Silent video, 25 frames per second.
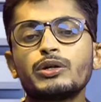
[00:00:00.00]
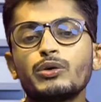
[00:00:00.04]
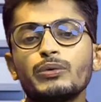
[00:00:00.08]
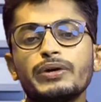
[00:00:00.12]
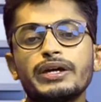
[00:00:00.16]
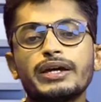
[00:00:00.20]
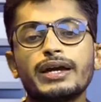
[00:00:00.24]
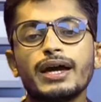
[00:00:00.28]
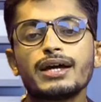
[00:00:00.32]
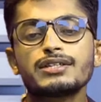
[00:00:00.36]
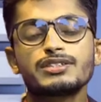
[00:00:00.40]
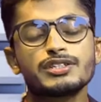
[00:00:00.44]

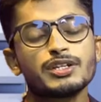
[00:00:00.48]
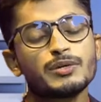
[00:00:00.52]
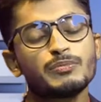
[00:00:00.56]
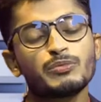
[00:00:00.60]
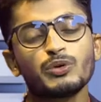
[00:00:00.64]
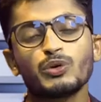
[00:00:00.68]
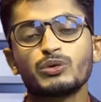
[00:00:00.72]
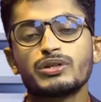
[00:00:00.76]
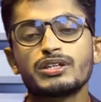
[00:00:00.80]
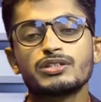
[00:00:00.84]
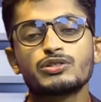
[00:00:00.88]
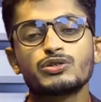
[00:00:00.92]
রয়ে গেছে
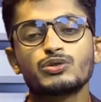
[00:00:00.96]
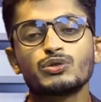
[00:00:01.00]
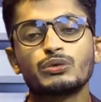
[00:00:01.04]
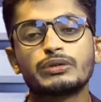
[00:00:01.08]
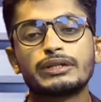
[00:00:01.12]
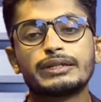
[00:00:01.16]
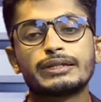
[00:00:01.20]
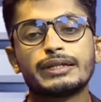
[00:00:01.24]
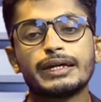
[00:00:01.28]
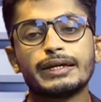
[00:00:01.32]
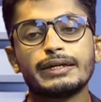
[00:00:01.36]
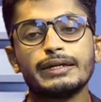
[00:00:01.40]

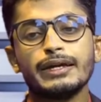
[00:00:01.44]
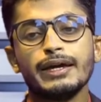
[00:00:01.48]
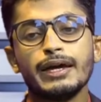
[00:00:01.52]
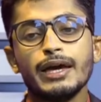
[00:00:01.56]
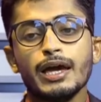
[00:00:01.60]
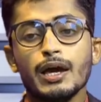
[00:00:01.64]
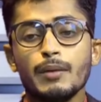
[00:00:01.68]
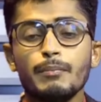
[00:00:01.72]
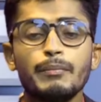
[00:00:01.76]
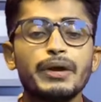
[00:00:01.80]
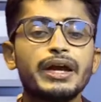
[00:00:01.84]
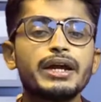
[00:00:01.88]
প্রতিশ্রুতিতেই
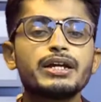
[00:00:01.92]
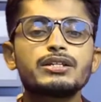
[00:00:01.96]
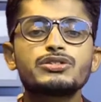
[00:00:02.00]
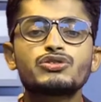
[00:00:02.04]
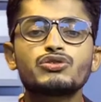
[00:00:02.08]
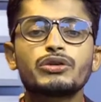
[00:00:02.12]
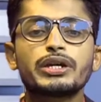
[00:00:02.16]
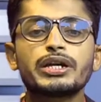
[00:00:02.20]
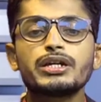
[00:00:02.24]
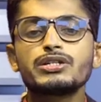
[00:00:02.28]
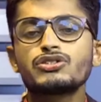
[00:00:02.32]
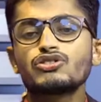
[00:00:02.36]
মেয়ের
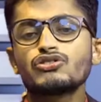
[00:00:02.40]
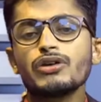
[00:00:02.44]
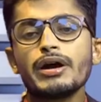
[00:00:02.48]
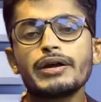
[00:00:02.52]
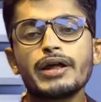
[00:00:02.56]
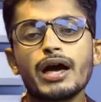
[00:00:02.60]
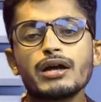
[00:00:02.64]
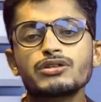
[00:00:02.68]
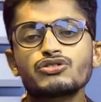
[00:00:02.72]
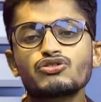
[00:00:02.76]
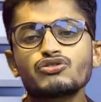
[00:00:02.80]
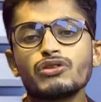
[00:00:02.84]
চিকিৎসার
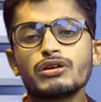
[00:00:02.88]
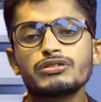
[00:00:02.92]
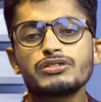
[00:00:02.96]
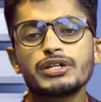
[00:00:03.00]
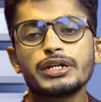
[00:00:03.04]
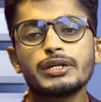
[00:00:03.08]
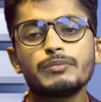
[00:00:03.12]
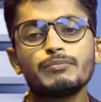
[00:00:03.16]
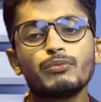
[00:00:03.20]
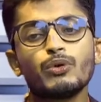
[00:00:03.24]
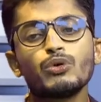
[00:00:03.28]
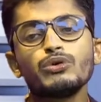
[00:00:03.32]

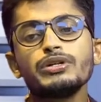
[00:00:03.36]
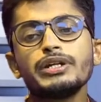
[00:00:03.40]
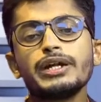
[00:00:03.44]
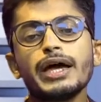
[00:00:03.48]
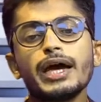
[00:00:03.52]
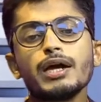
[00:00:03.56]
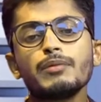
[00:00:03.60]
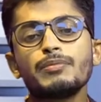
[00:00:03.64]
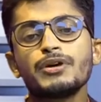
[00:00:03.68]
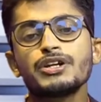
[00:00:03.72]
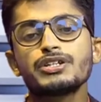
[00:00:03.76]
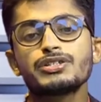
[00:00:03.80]
আশ্বাসের
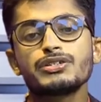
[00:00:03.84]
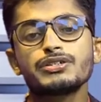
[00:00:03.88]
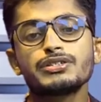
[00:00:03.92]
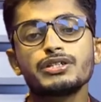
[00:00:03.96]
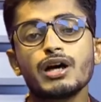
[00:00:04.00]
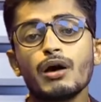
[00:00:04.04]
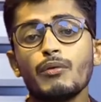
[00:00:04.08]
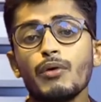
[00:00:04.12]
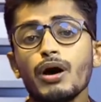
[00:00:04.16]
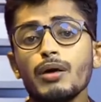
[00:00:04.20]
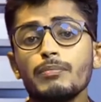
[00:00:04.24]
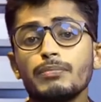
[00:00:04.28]
বন্যায় ভেসে
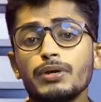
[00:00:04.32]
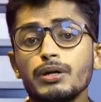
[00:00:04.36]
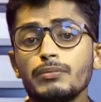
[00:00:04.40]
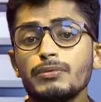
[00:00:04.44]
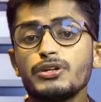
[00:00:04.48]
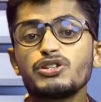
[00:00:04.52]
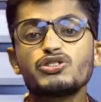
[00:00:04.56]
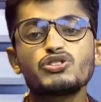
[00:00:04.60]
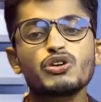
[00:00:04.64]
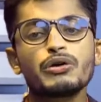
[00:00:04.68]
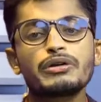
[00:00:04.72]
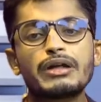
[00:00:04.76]
যাওয়া
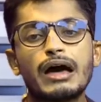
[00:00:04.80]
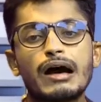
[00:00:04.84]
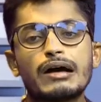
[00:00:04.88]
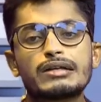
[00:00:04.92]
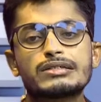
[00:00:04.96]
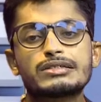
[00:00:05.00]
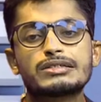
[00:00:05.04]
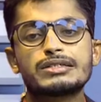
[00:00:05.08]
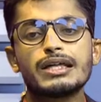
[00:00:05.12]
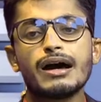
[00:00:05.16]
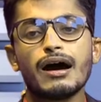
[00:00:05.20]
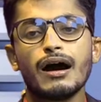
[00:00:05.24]
বিভীষণ
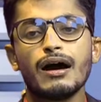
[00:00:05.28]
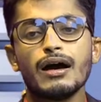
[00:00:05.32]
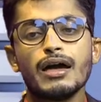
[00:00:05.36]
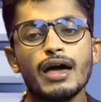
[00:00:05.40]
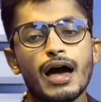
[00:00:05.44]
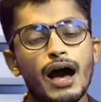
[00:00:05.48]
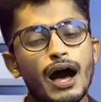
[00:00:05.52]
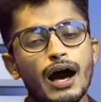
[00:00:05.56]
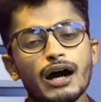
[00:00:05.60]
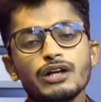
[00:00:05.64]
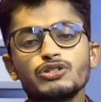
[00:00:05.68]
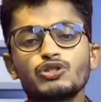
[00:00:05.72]
হাসদা
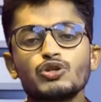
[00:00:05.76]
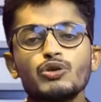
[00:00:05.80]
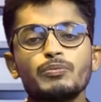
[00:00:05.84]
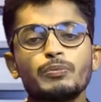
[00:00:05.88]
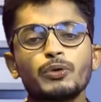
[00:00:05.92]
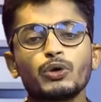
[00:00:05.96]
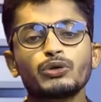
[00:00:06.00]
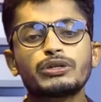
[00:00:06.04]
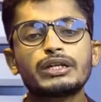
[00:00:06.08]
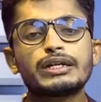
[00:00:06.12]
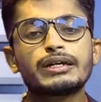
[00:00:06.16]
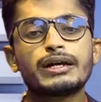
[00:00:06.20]
আজও
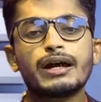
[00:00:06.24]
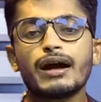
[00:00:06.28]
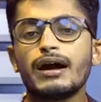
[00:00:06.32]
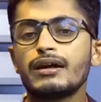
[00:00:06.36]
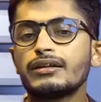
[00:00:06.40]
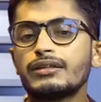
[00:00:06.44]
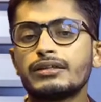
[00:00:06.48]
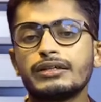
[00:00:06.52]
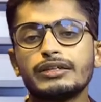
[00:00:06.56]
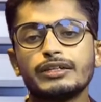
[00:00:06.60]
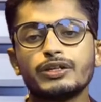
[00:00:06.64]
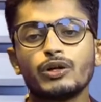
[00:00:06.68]
প্রতীক্ষার
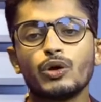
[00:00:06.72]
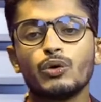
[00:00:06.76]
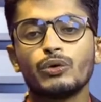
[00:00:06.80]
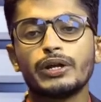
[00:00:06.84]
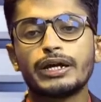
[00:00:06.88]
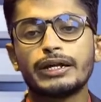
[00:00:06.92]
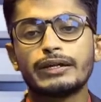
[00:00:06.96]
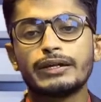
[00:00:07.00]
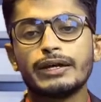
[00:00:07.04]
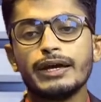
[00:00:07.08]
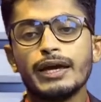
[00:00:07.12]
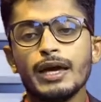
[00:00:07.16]
দিন
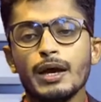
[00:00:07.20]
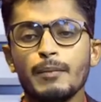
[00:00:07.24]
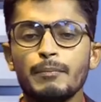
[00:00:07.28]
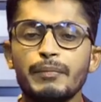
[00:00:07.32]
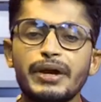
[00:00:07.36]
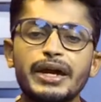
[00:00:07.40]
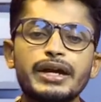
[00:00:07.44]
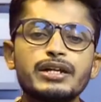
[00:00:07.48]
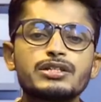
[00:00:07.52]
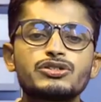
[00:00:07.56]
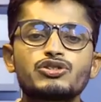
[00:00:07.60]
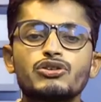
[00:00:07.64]
গোনেন
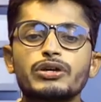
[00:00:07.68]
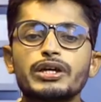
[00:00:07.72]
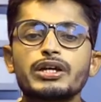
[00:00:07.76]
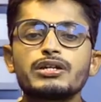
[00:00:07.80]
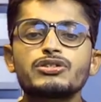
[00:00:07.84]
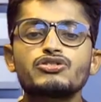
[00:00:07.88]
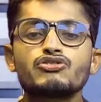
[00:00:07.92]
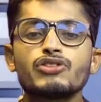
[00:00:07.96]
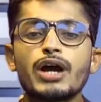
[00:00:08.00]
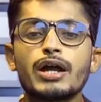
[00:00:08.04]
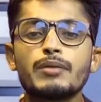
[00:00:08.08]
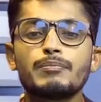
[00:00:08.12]
মেয়ের
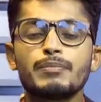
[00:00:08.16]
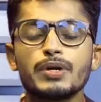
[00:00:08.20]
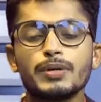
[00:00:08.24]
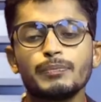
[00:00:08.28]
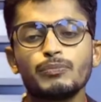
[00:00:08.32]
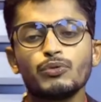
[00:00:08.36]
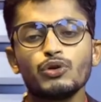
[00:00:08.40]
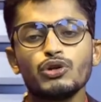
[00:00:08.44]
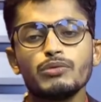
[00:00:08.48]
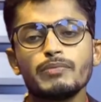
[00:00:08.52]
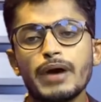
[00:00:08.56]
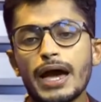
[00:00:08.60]
চিকিৎসার
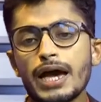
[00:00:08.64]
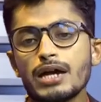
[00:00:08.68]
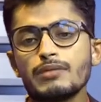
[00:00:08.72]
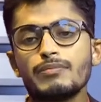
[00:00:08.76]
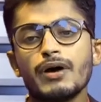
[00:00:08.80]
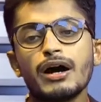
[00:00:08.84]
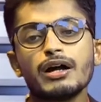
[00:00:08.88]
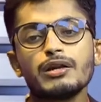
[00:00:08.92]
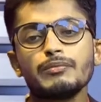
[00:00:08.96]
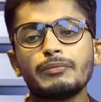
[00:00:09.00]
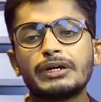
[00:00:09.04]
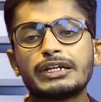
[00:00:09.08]
বিপুল
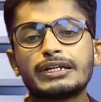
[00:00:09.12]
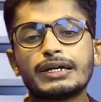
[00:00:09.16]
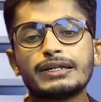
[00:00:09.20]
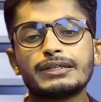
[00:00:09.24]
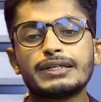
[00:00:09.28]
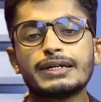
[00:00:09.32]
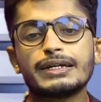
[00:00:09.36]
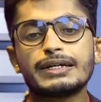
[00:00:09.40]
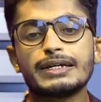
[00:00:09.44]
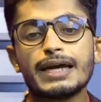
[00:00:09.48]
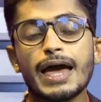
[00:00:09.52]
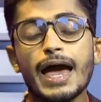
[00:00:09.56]
ব্যয়ভার
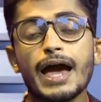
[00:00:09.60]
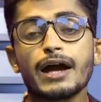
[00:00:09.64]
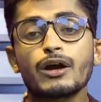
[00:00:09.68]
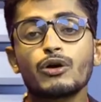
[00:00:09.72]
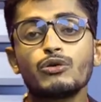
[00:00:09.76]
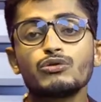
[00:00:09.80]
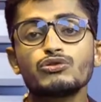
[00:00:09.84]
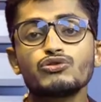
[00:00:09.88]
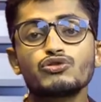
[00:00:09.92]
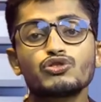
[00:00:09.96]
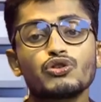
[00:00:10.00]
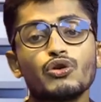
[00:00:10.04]
মেটাতে
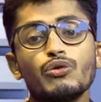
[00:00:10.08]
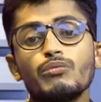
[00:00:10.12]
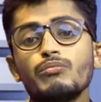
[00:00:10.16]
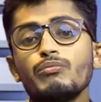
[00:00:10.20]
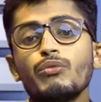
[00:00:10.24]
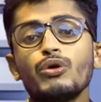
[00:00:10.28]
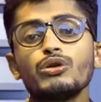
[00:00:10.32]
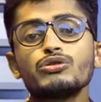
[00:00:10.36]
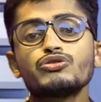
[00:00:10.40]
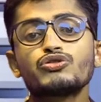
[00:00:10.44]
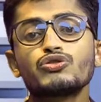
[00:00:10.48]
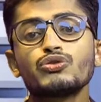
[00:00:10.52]
এখন
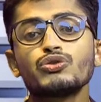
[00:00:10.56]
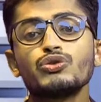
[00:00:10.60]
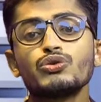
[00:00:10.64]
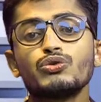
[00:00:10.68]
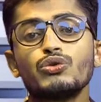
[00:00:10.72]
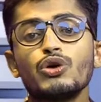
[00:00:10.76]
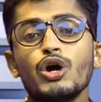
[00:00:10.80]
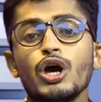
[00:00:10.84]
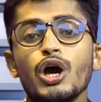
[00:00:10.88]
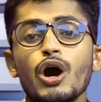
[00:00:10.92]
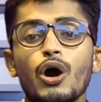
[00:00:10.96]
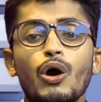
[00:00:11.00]
সম্বল শুধু
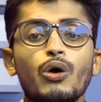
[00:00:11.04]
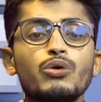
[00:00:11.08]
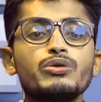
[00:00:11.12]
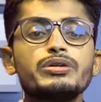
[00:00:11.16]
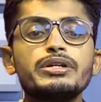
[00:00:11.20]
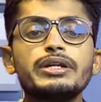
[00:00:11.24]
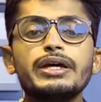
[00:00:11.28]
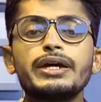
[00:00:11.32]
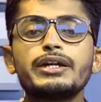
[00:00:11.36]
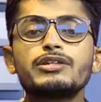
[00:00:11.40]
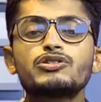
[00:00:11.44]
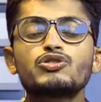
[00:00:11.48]

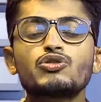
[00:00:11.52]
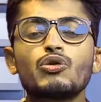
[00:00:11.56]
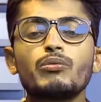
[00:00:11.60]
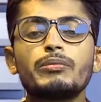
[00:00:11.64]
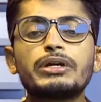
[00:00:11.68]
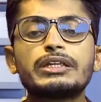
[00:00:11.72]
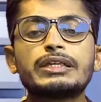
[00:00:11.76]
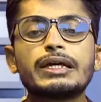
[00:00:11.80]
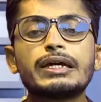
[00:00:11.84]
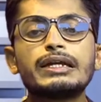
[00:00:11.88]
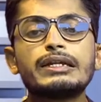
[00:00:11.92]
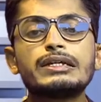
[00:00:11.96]
অন্যের
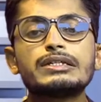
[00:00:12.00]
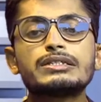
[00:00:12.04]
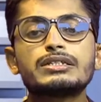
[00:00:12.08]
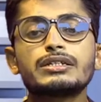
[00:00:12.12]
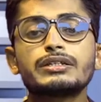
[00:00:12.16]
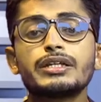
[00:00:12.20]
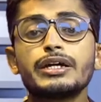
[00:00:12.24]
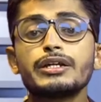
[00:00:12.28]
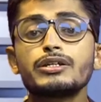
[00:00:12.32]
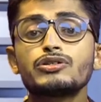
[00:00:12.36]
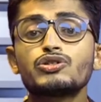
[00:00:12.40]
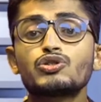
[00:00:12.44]
জমিতে
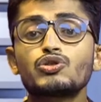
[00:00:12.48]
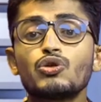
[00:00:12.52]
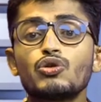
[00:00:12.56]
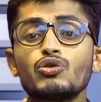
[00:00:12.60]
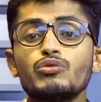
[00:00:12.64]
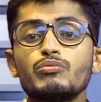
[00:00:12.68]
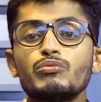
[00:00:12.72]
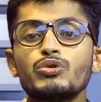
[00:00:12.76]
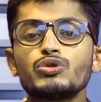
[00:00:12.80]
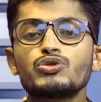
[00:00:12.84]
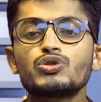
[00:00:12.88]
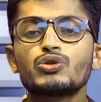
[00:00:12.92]
নিজেদের জোন
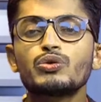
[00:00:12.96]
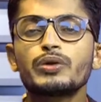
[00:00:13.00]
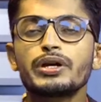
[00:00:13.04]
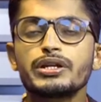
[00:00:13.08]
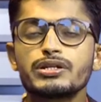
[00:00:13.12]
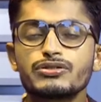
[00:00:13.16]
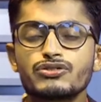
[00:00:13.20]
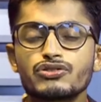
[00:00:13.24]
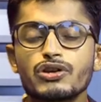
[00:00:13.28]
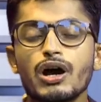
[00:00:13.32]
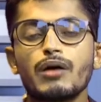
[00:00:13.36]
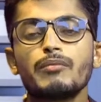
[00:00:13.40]
মজুরির
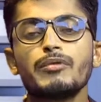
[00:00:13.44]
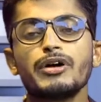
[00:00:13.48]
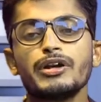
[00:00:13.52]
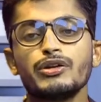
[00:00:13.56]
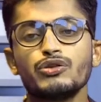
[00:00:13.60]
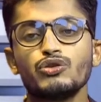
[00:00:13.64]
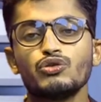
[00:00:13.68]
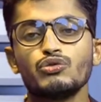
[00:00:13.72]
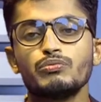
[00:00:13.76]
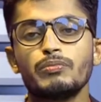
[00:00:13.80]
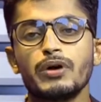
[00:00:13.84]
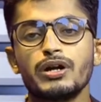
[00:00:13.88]
সামান্য
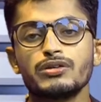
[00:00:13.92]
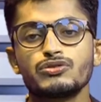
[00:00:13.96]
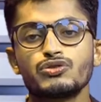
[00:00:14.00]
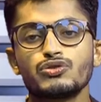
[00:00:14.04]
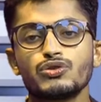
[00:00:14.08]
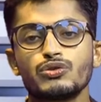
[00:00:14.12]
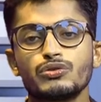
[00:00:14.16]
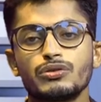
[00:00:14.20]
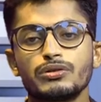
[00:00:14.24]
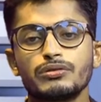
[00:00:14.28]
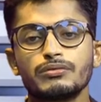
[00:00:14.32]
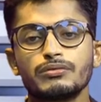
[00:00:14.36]
উপার্জন